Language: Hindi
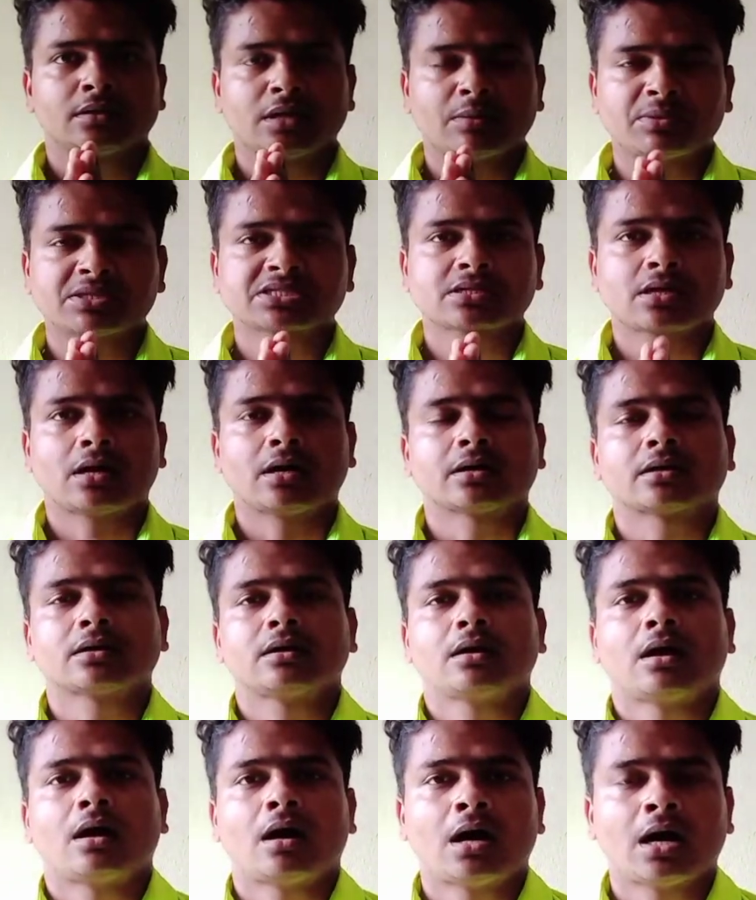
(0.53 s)
नमस्कार
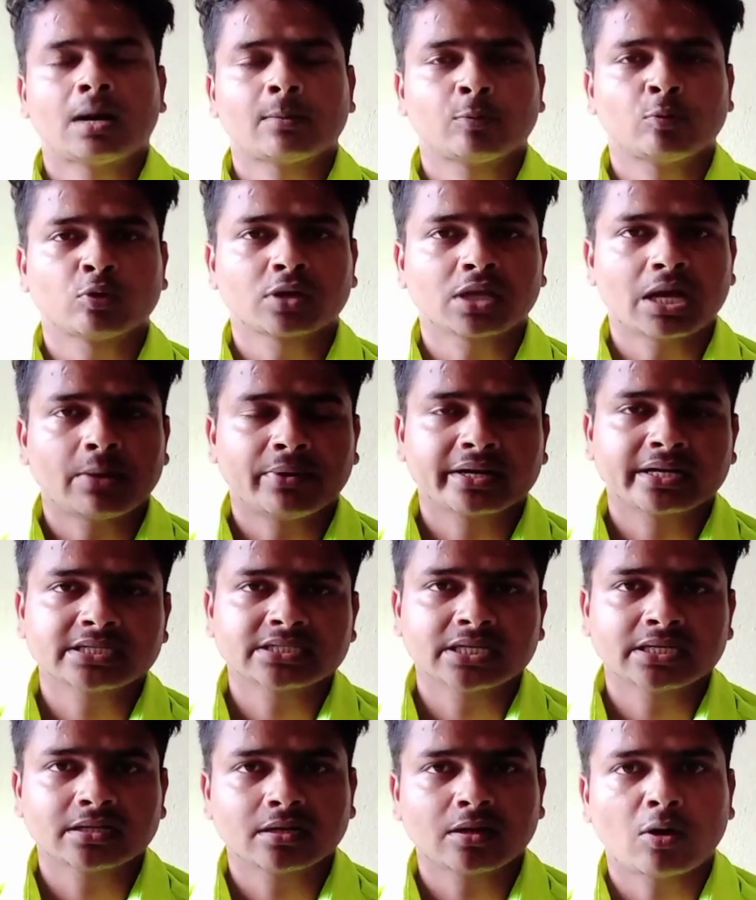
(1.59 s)
आप लोग के हमारे
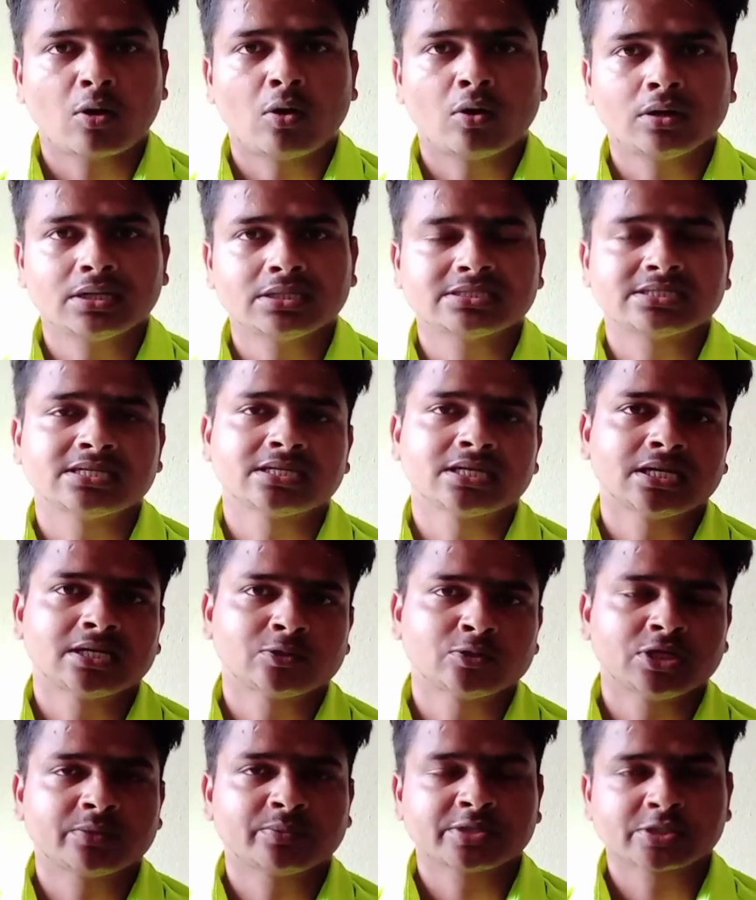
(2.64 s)
चैनल ऑनलाइन सीखे
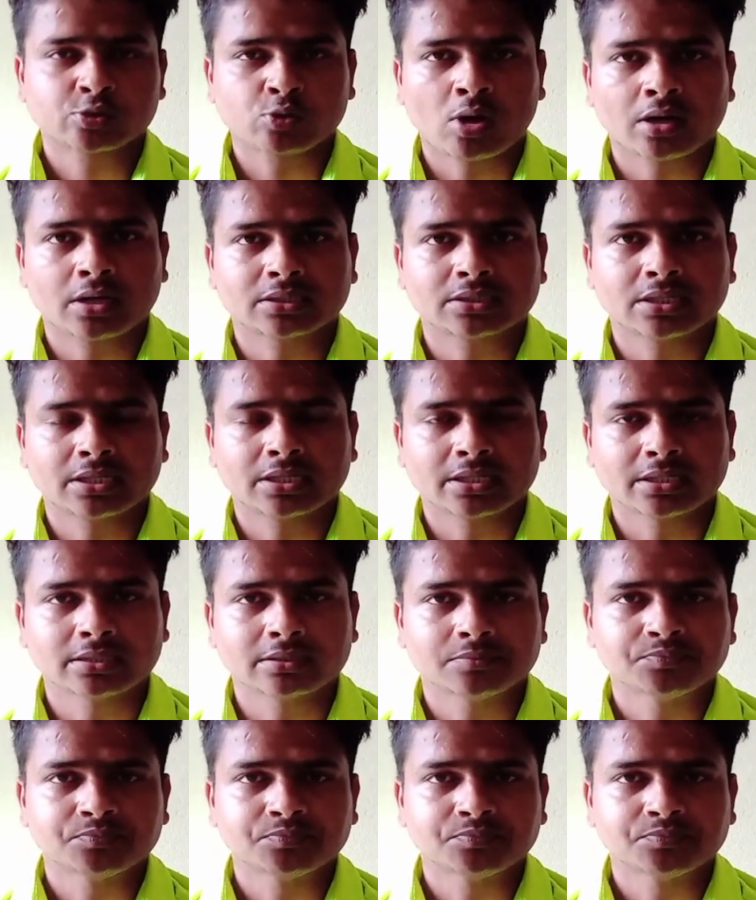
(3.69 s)
एडुकेट में स्वागत है